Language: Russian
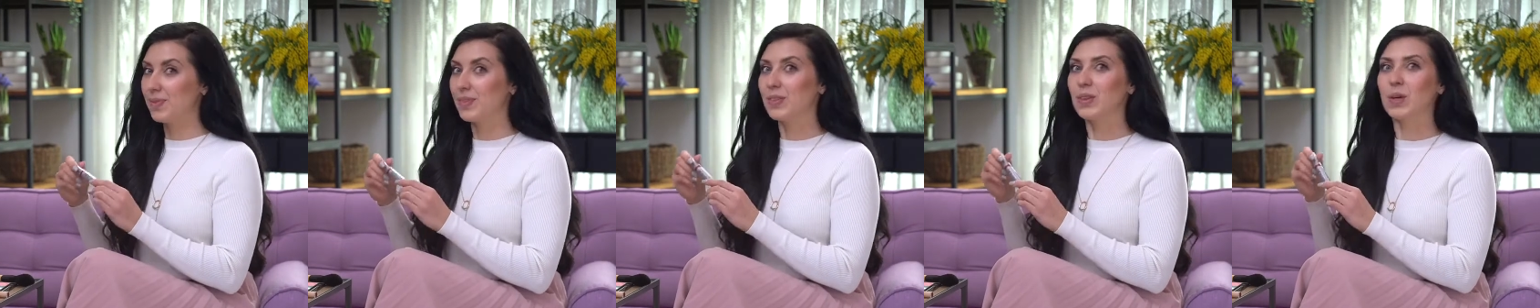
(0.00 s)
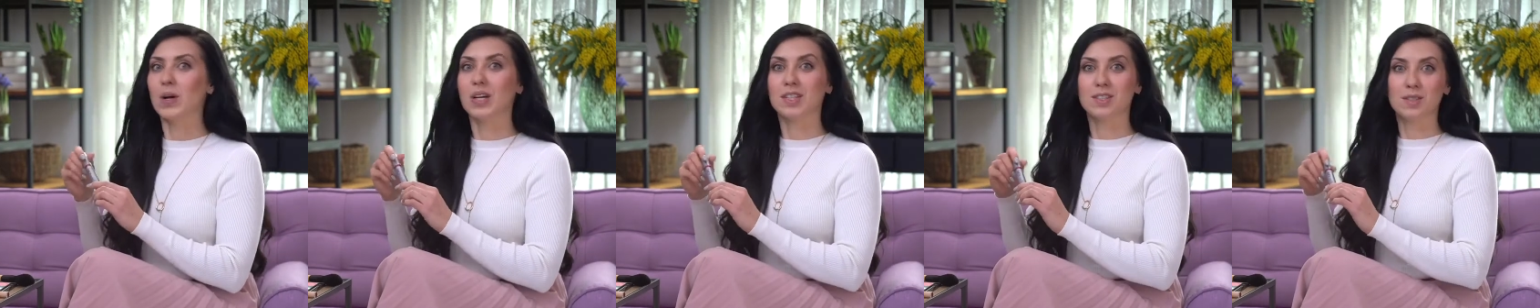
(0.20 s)

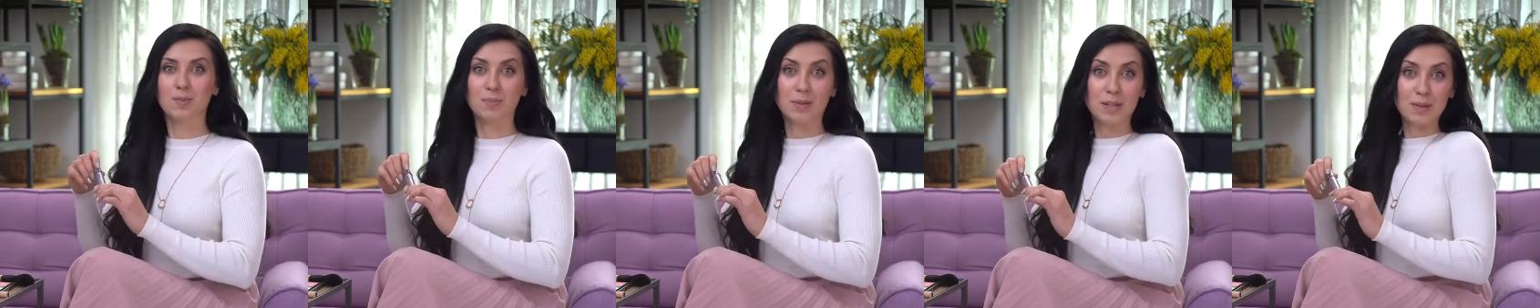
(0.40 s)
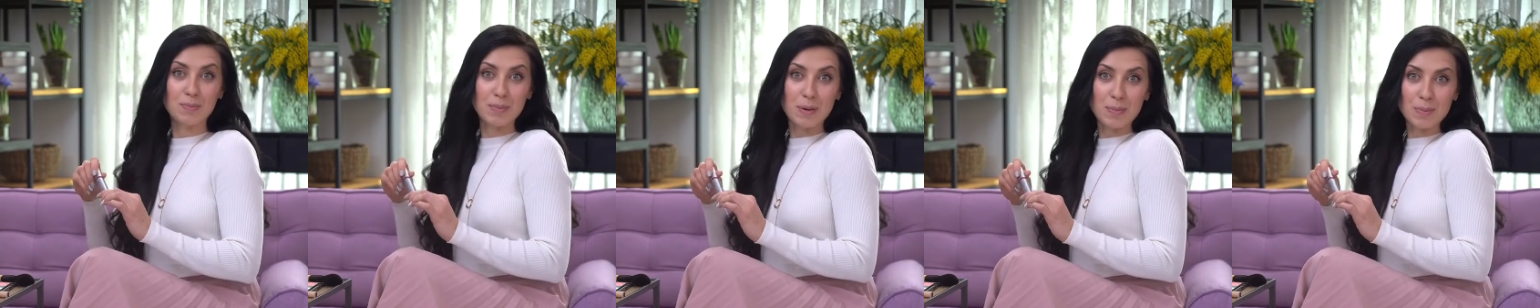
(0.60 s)
Ну а
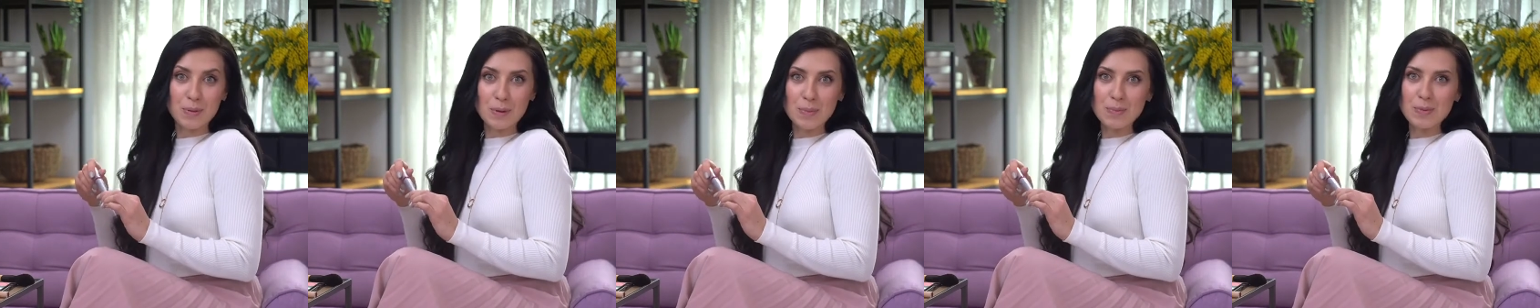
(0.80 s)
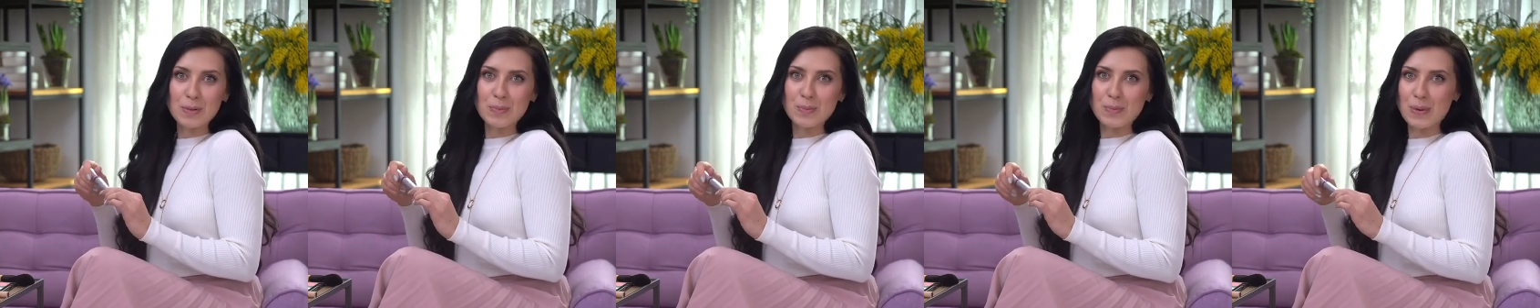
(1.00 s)
теперь
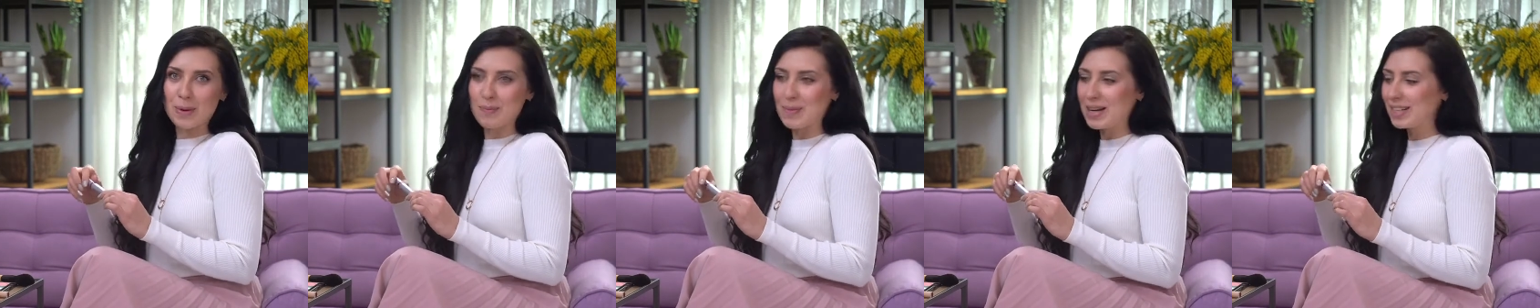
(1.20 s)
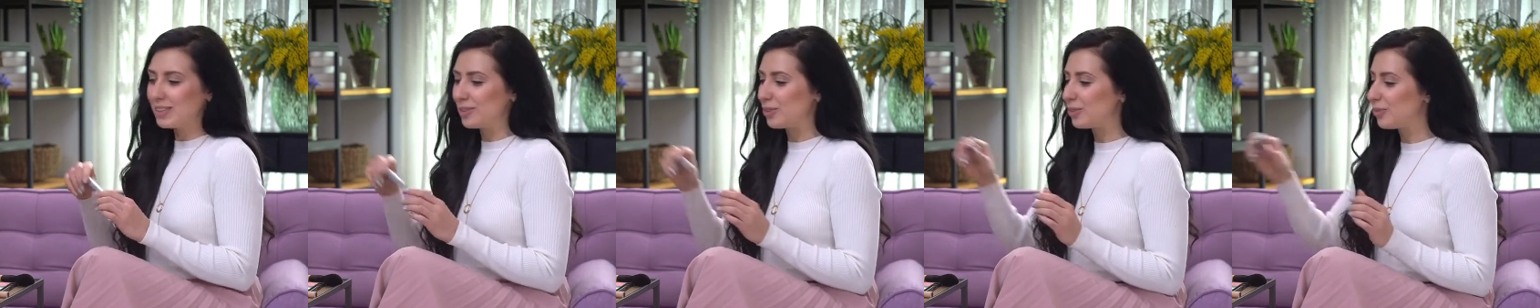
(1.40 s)
попробуем
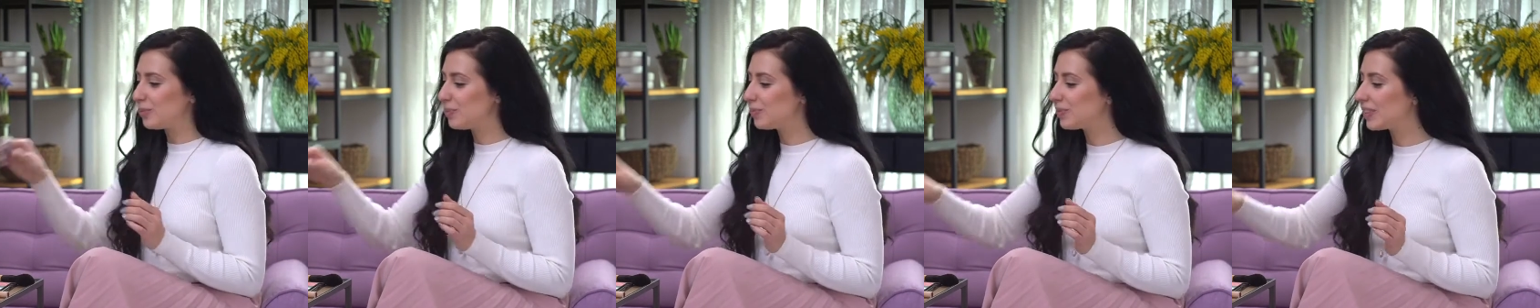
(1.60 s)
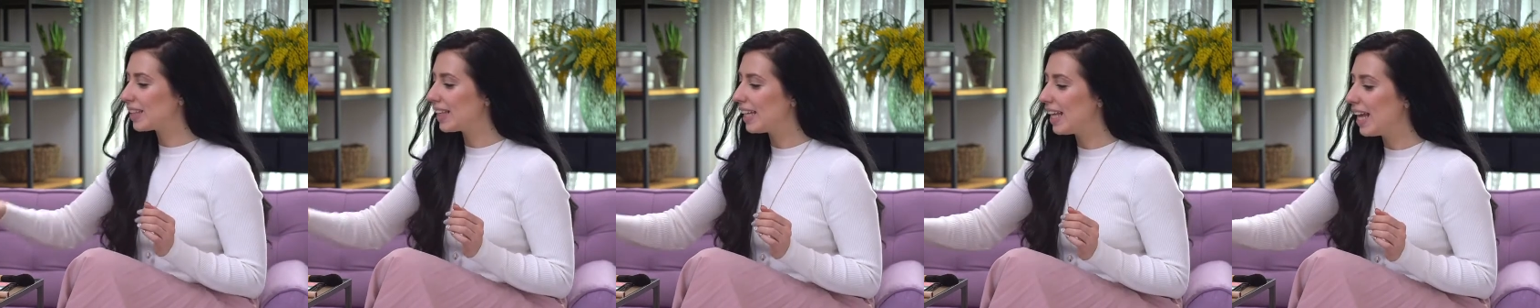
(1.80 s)
помаду.
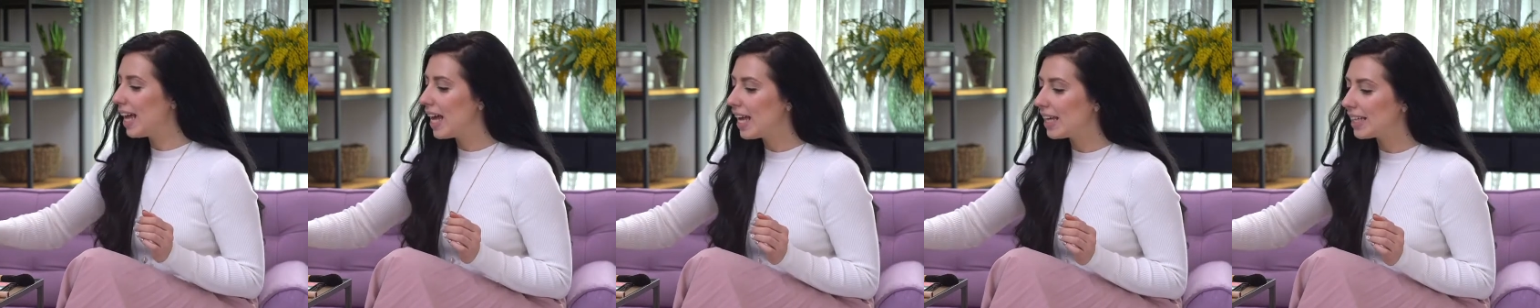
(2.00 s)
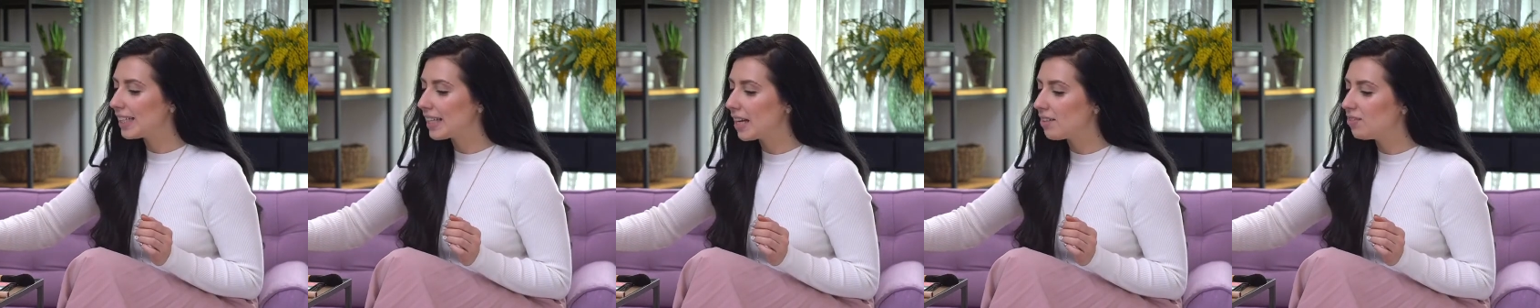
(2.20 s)

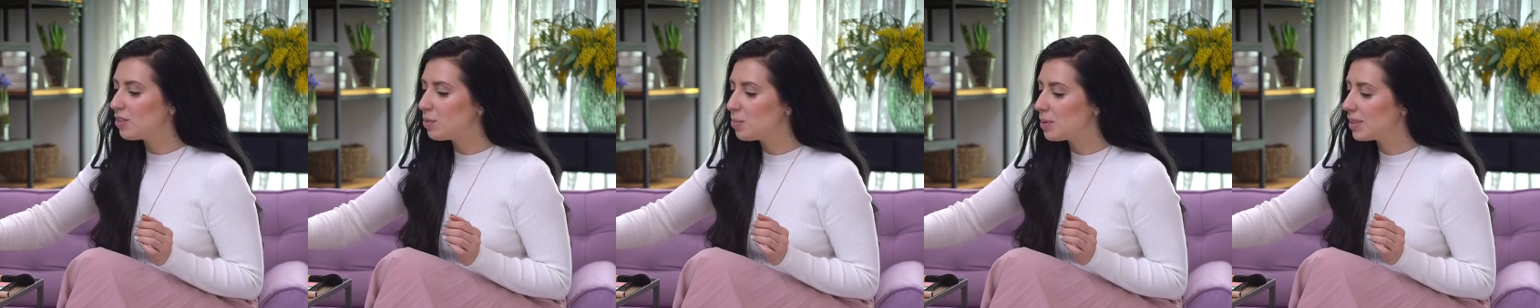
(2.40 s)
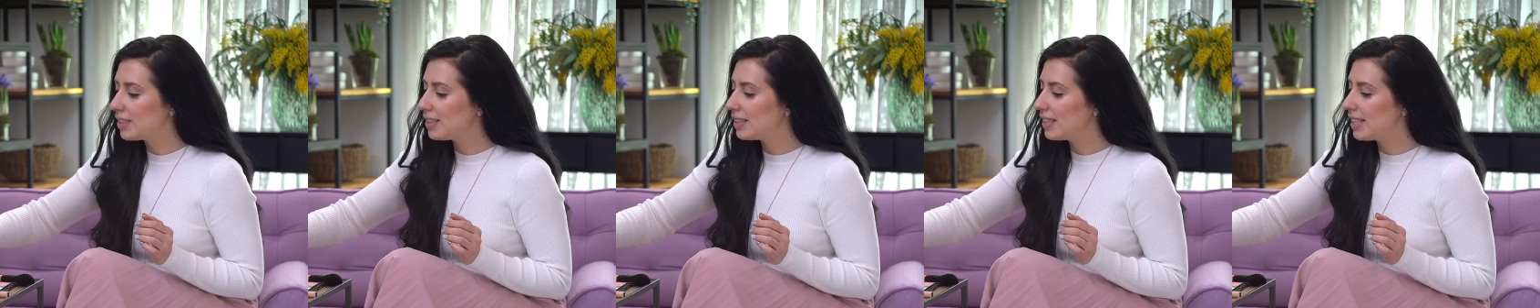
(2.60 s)
Я
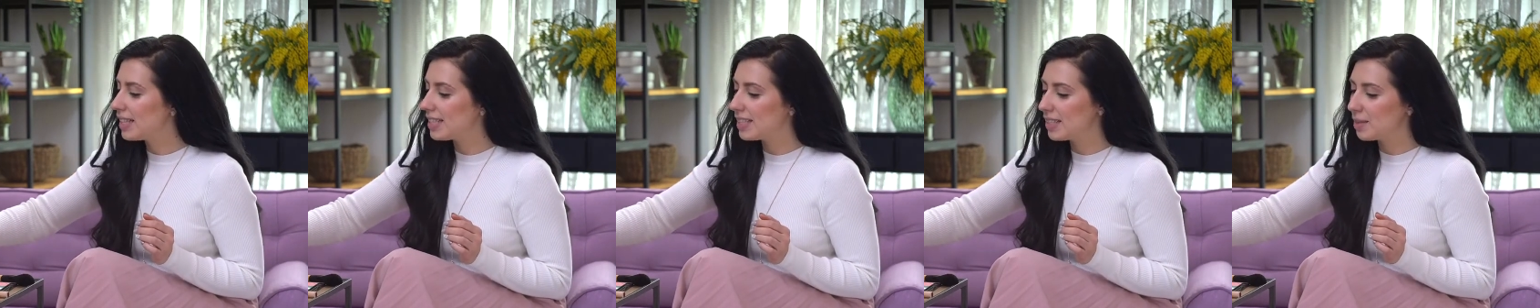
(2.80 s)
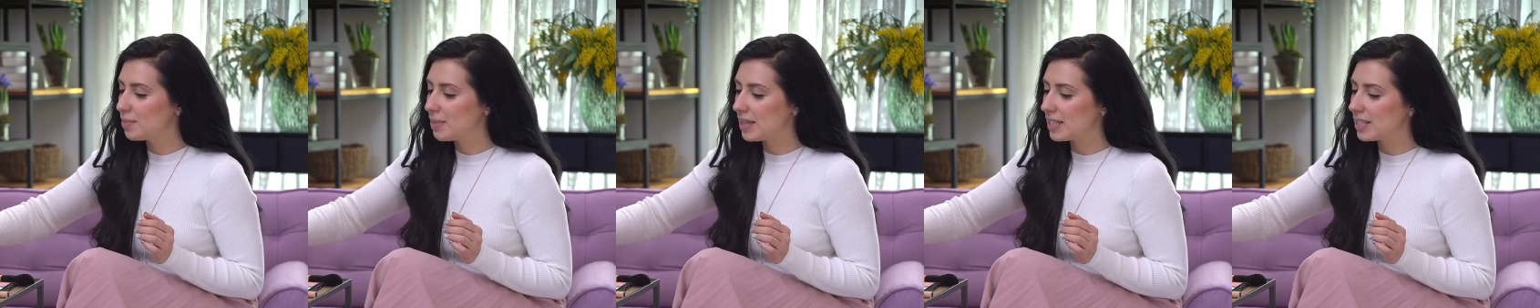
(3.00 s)
выбрала для
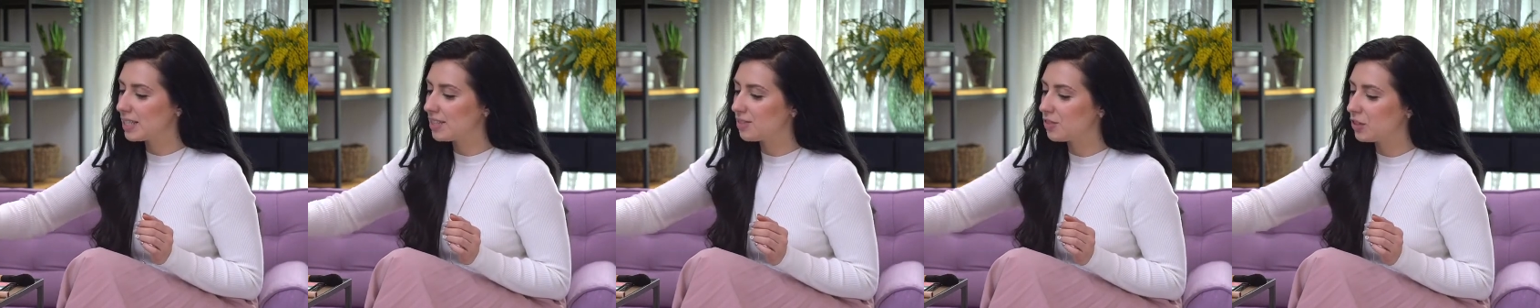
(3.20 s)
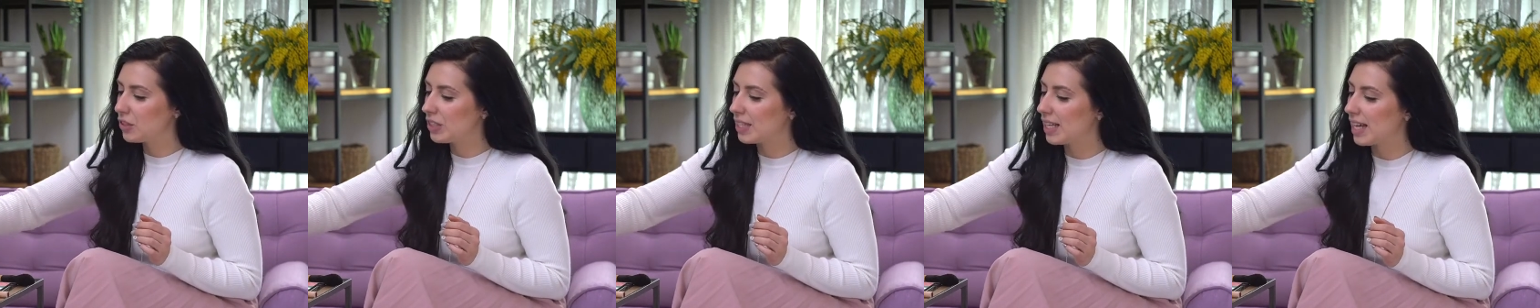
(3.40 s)
себя
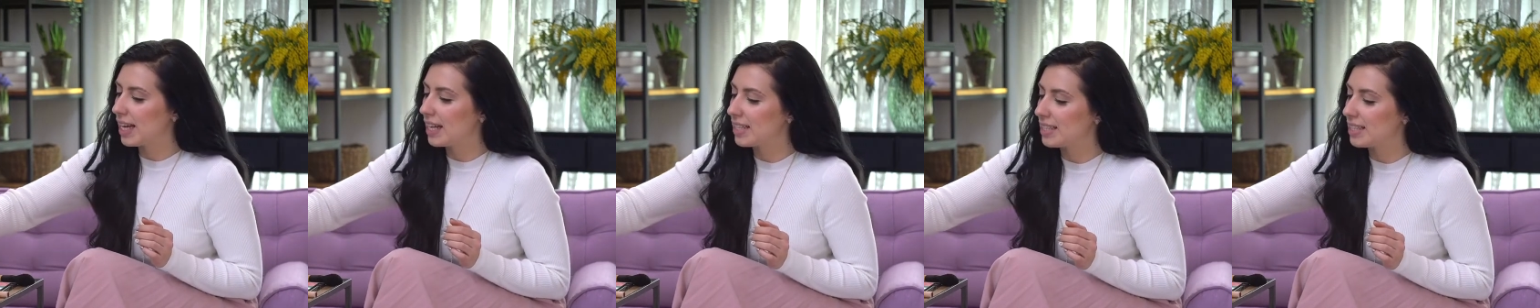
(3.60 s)
сегодня